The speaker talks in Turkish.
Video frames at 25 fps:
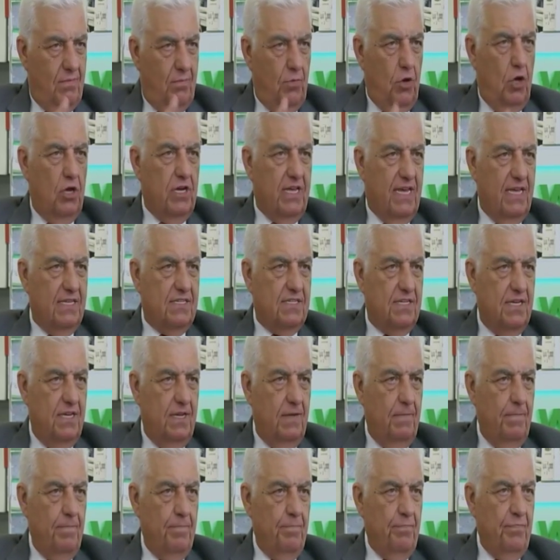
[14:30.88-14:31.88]
bölgesi
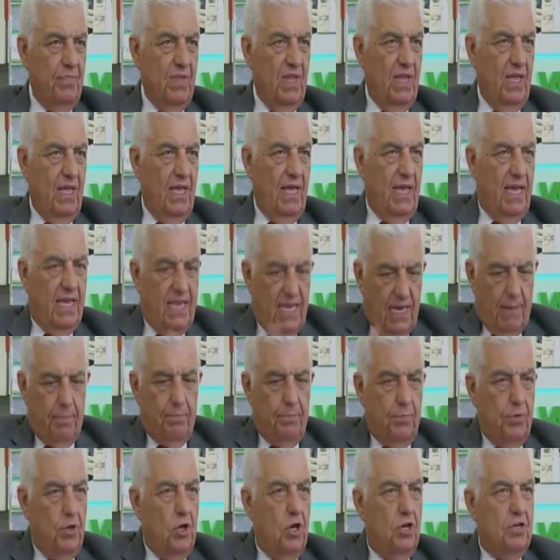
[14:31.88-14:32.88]
e,
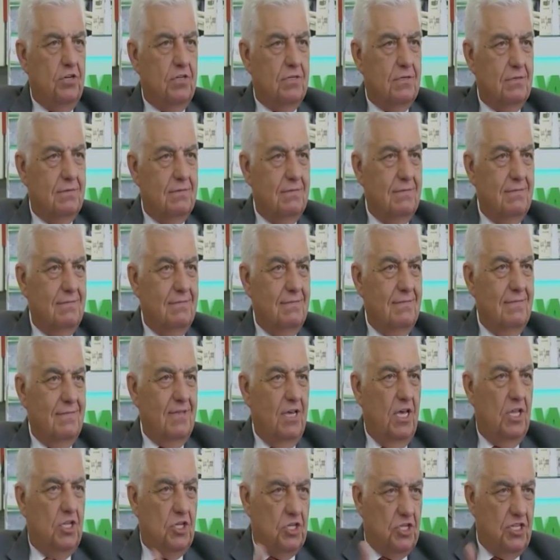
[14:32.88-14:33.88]
yapmıyor,
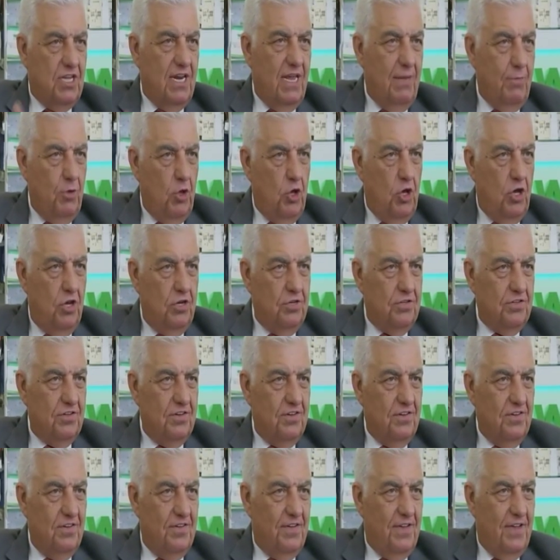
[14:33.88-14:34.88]
yetiştiremiyor
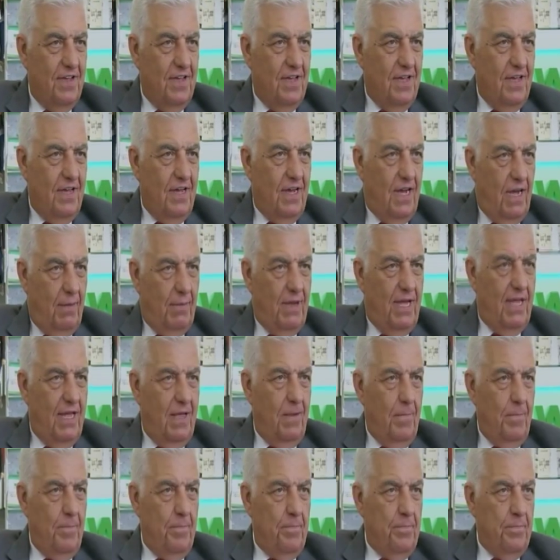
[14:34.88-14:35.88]
ama
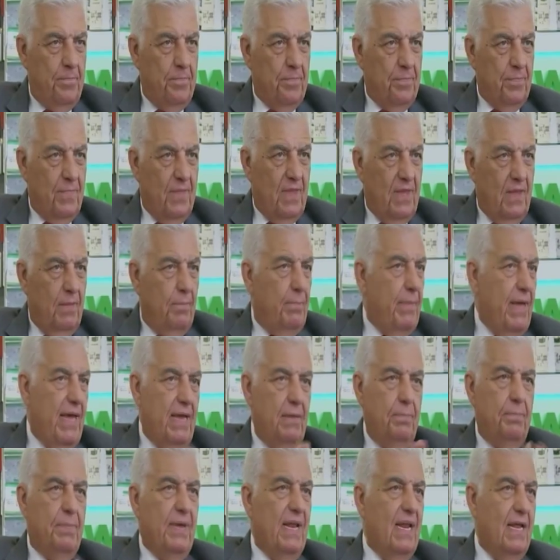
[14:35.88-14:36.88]

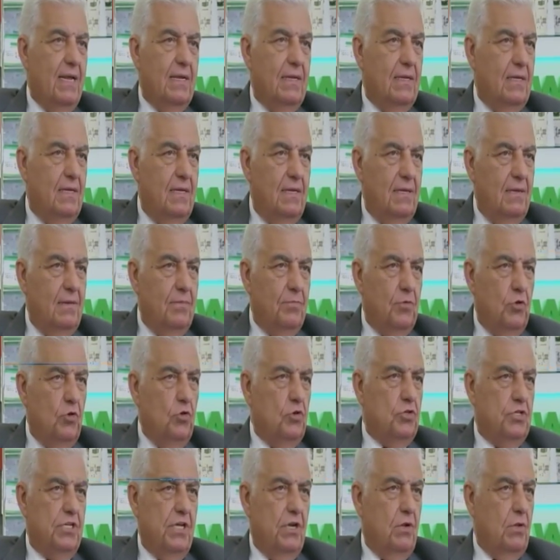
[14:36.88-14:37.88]
ben planını
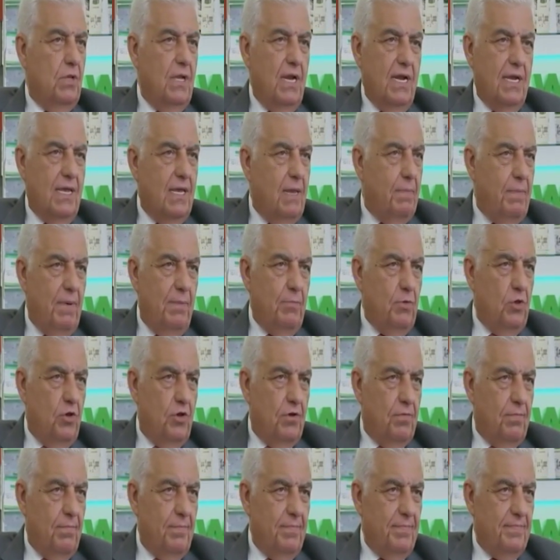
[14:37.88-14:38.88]
büyükşehir olarak
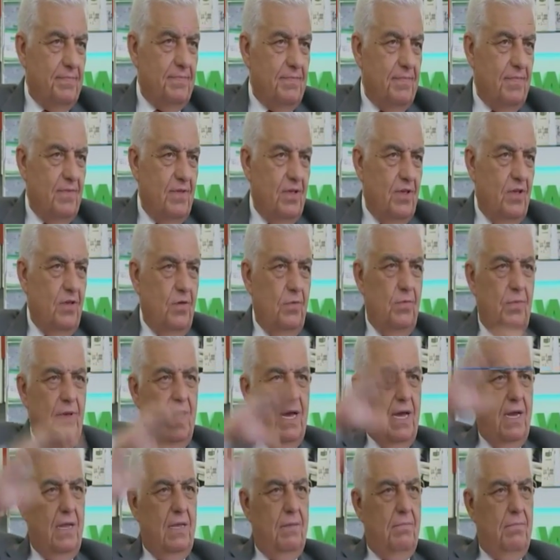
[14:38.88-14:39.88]
yapamıyorum.
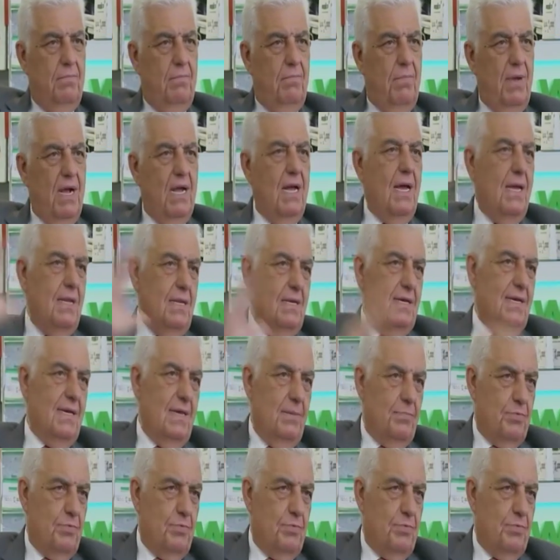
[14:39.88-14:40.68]
Yani bakanlık